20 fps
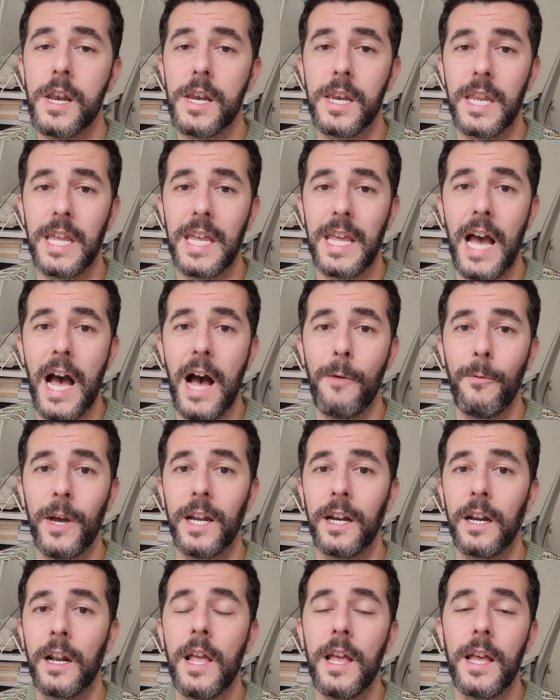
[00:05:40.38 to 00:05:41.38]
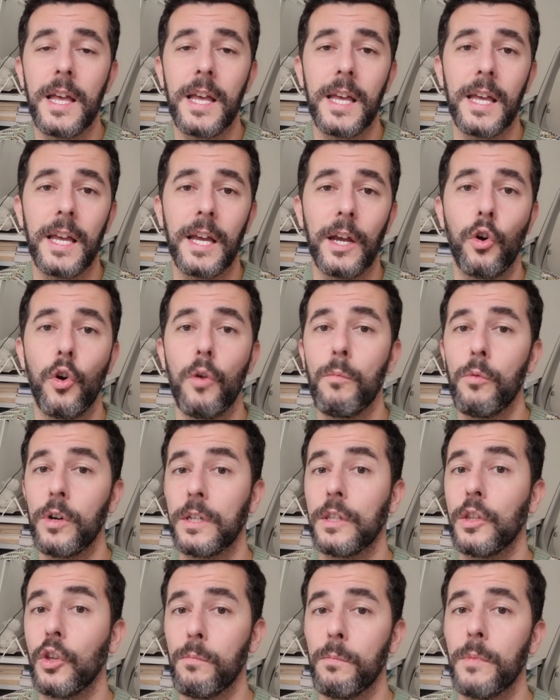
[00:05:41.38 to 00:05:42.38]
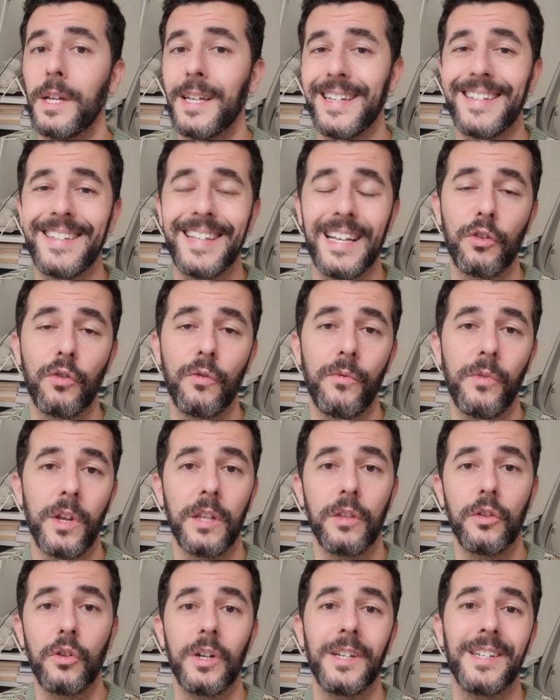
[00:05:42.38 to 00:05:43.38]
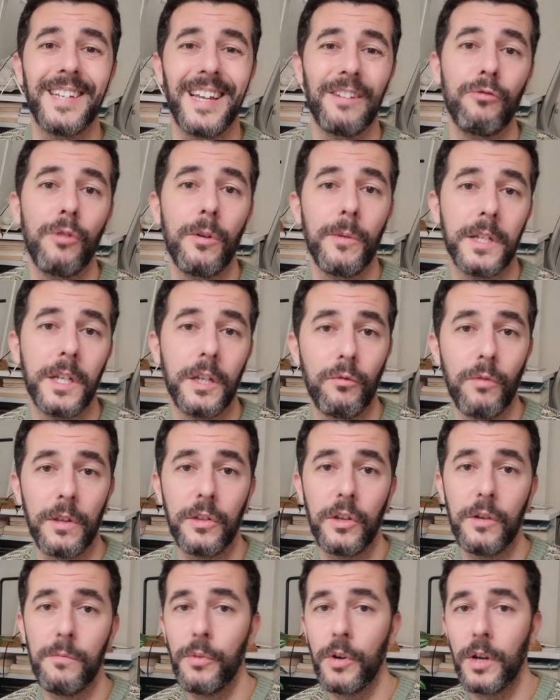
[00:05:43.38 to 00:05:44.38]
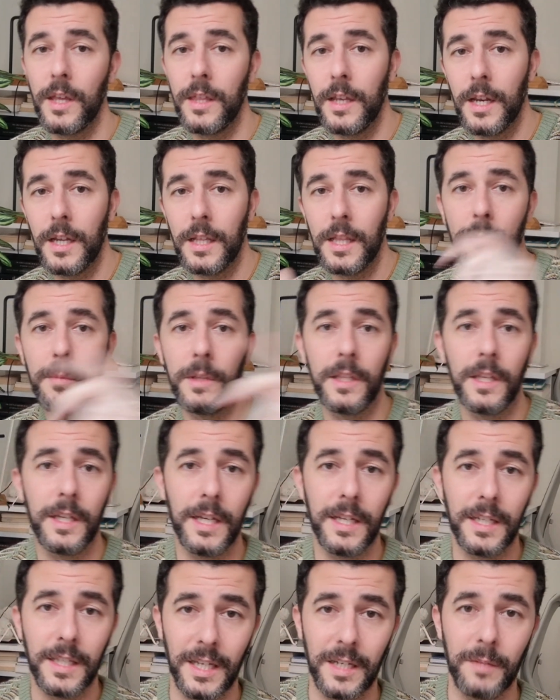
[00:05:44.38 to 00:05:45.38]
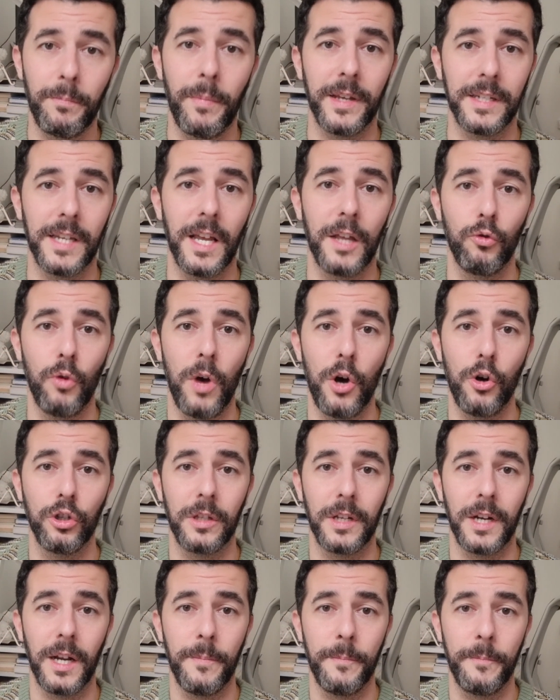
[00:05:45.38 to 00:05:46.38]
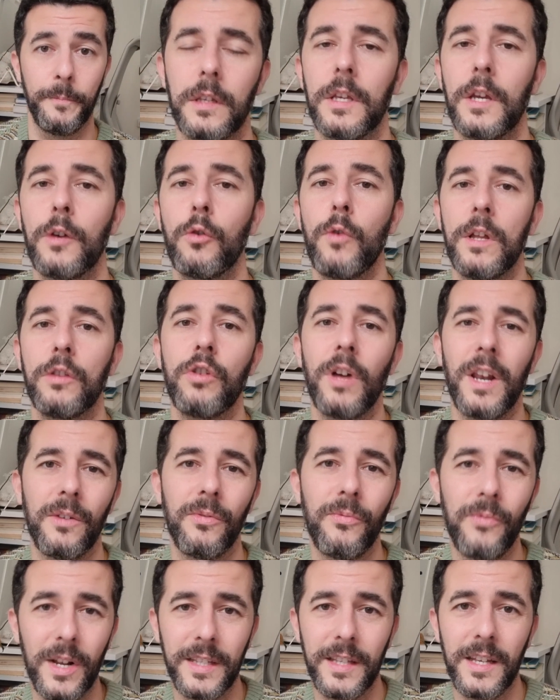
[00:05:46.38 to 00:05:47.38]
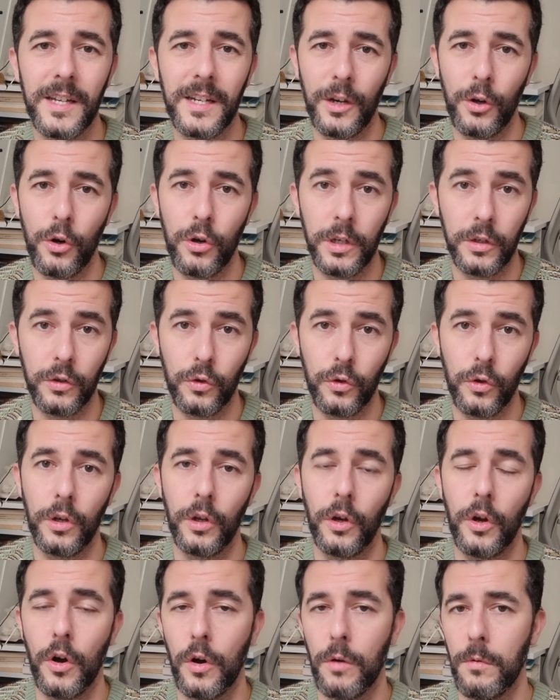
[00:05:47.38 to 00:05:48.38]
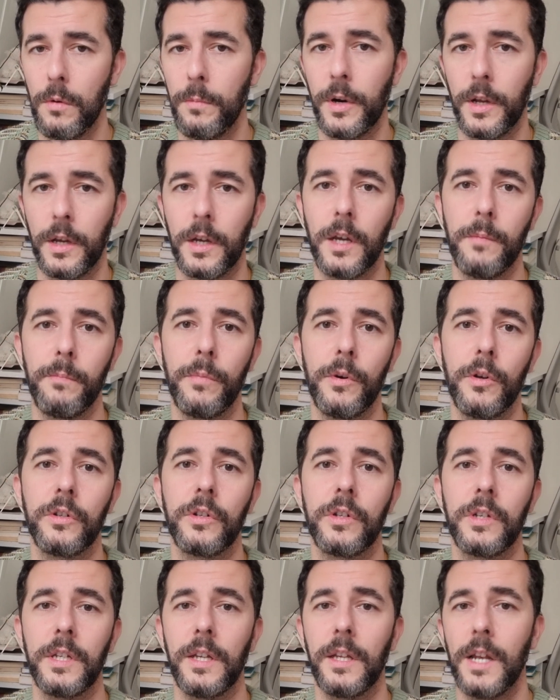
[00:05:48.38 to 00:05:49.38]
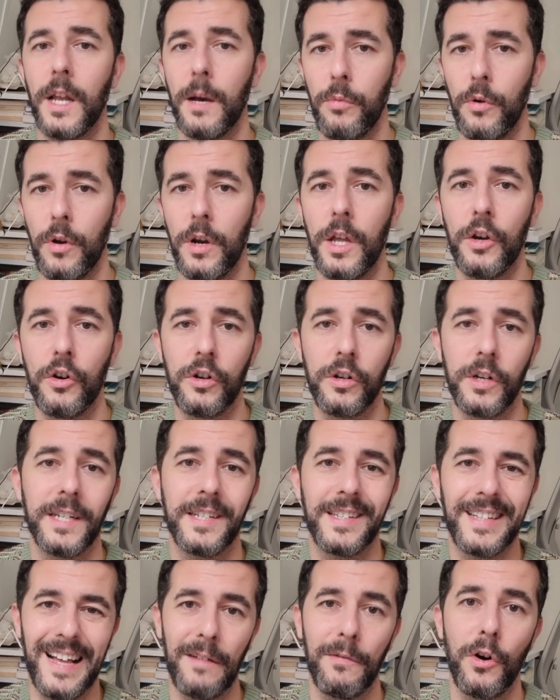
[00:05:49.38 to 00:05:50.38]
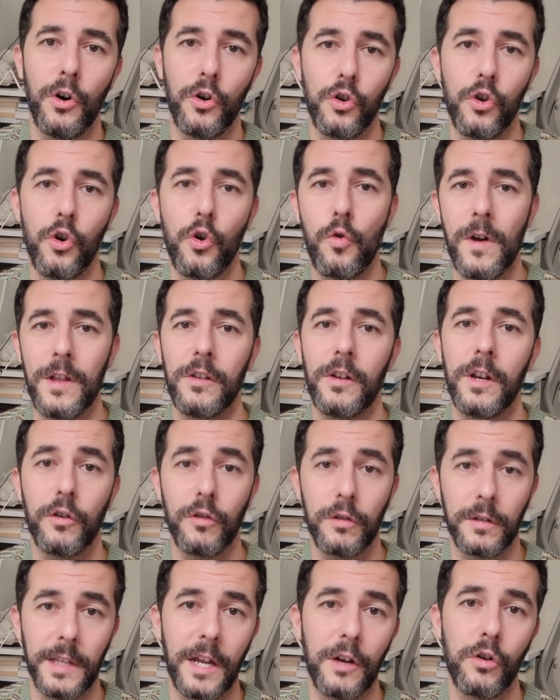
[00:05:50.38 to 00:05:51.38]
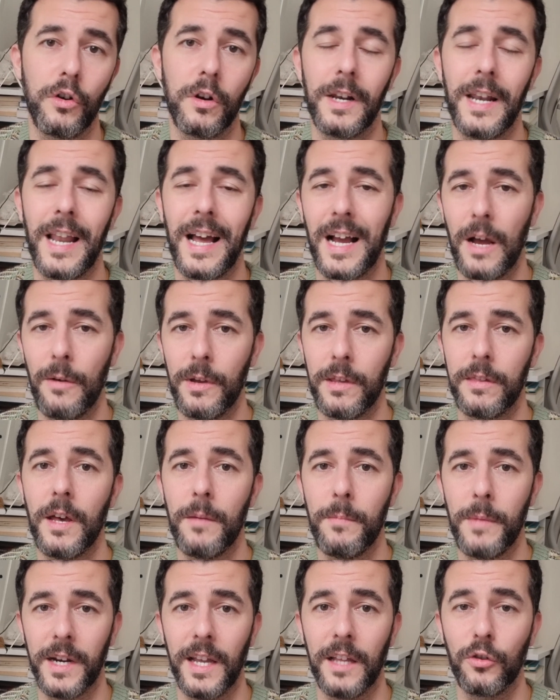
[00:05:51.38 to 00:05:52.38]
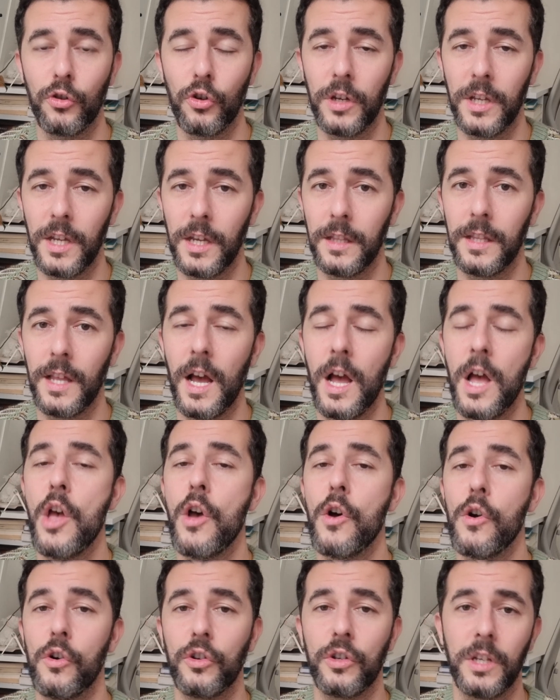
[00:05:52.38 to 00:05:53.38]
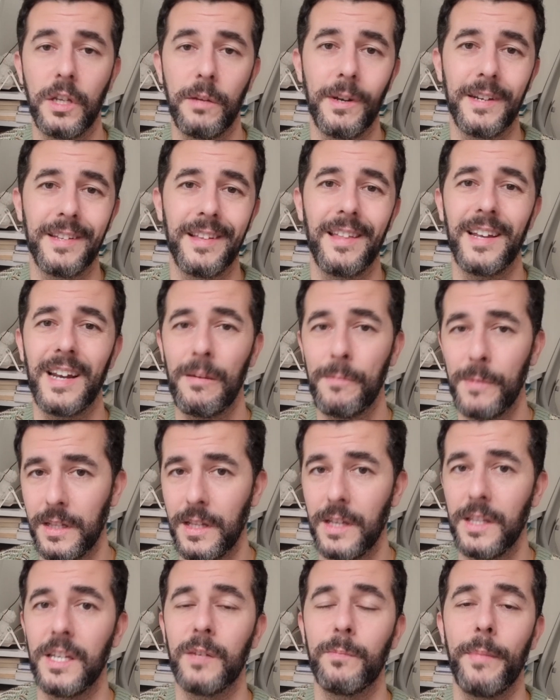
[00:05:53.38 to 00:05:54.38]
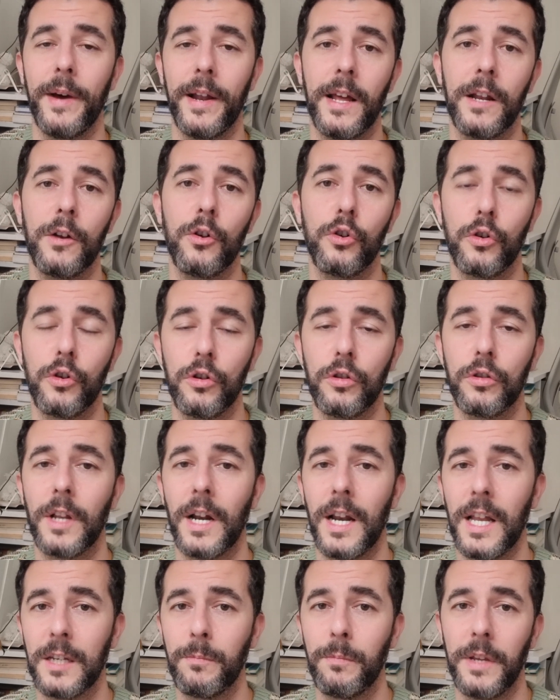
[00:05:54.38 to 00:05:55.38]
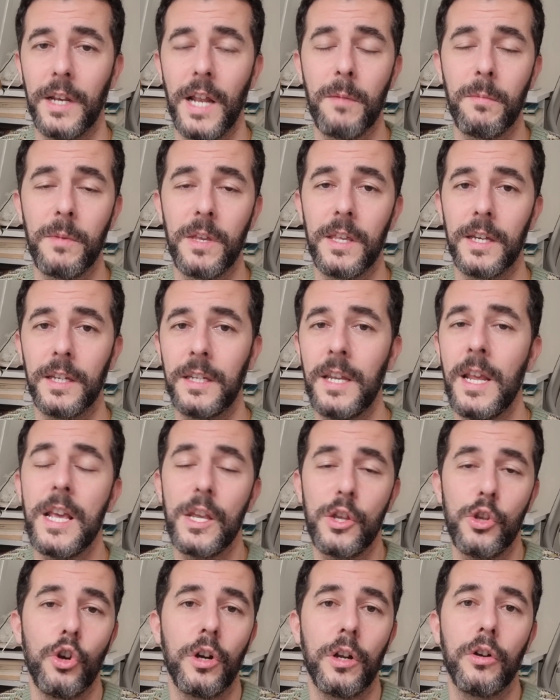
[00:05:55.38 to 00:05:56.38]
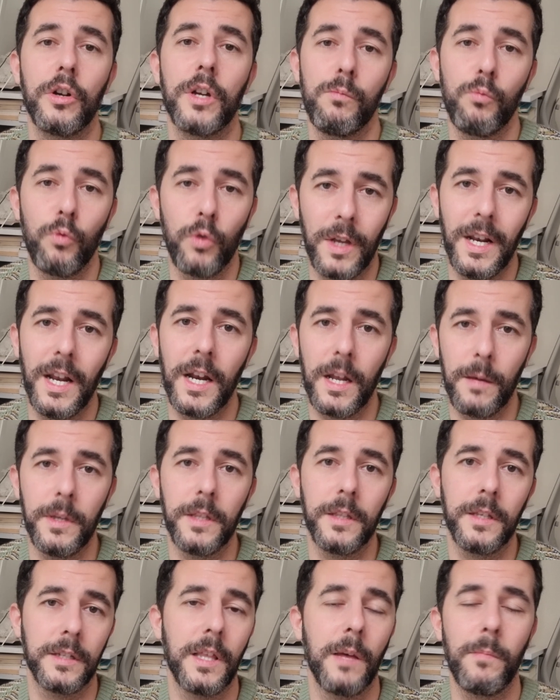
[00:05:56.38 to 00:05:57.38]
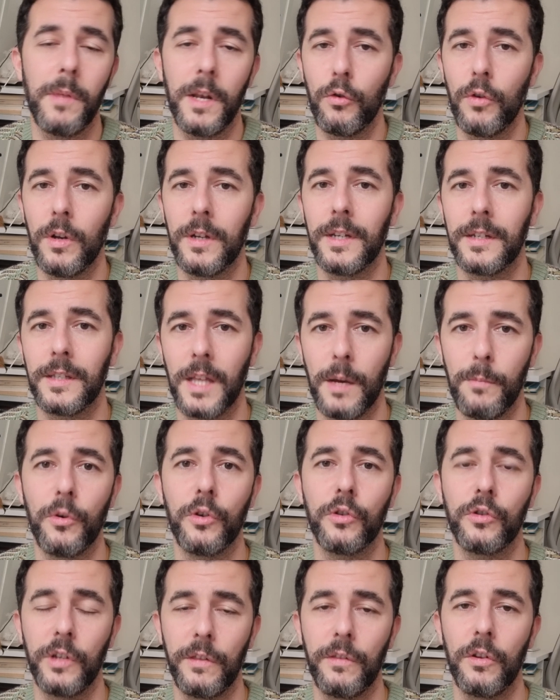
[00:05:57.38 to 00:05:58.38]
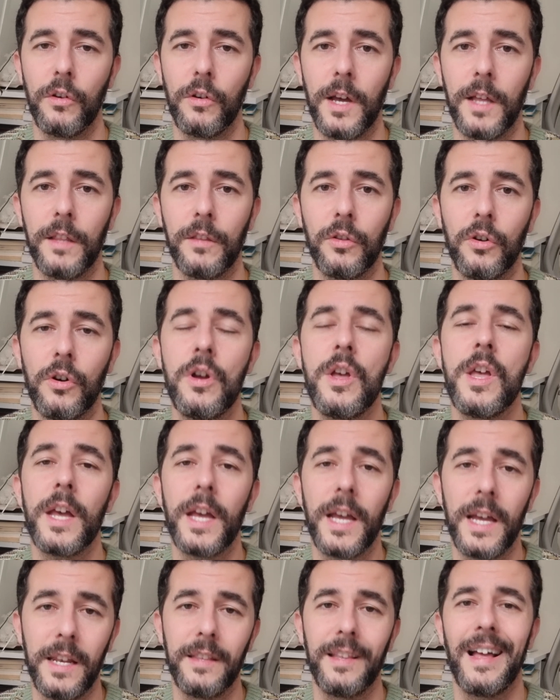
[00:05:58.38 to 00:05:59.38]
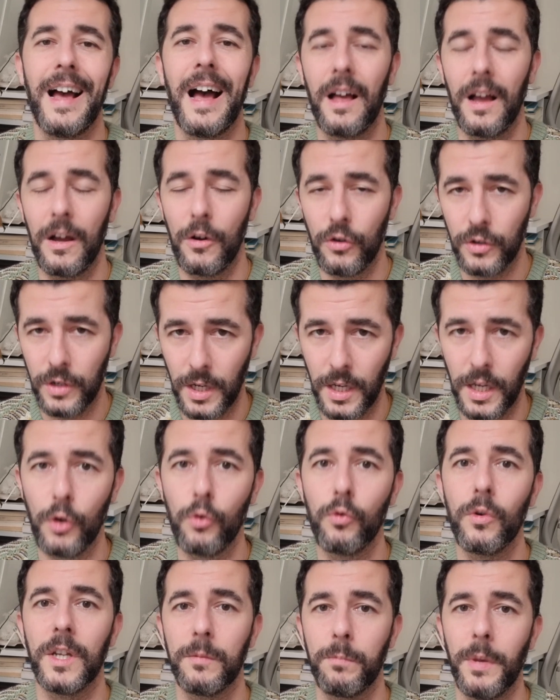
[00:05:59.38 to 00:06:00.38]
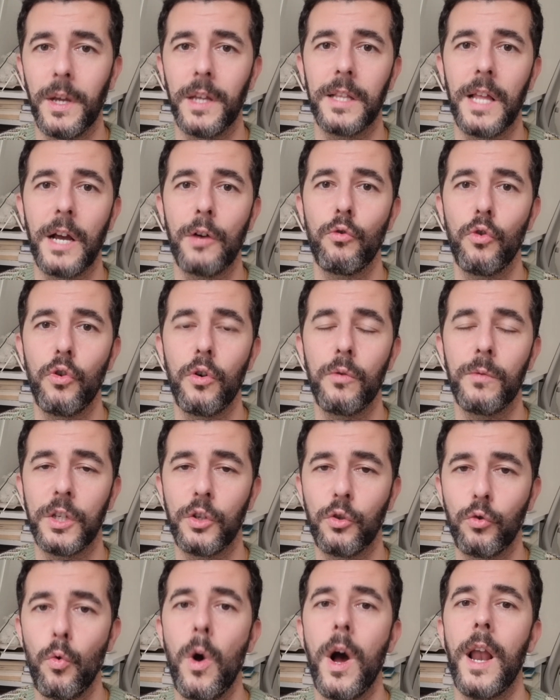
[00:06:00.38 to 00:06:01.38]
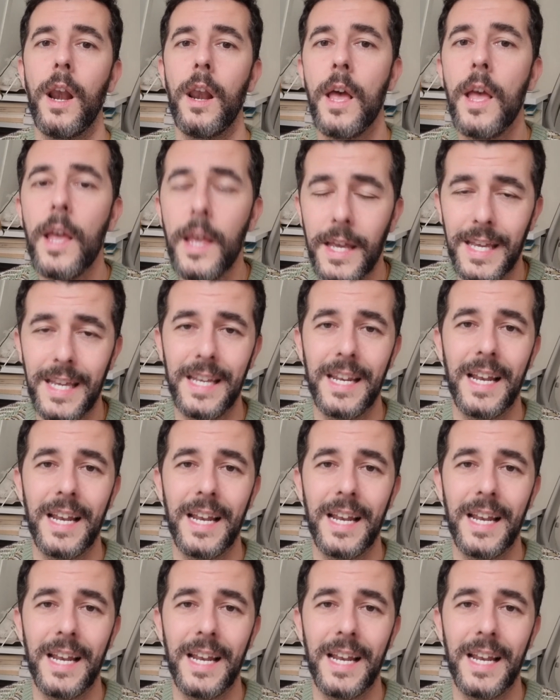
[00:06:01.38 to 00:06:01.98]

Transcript: ni a ver eh, cómo este hombre está sufriendo esa nueva situación, porque directamente ya estás pasando a otra. Y cuanto a la falta de rigor histórico, como por ejemplo si Napoleón estaba o no cuando le cortaron la cabeza a María Antonieta o si verdaderamente dispararon contra las pirámides, yo creo que muy claramente esta película se está posicionando en conseguir un espectáculo visual y